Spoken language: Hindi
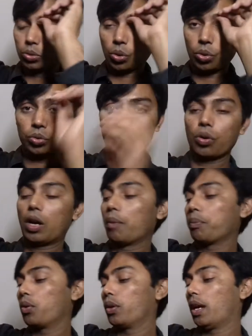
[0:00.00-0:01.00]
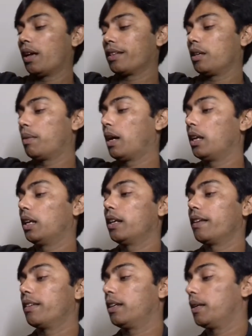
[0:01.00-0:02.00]
दूं दोस्तों आपको यहाँ से माल
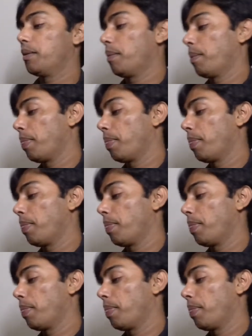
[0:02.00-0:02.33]
लेने से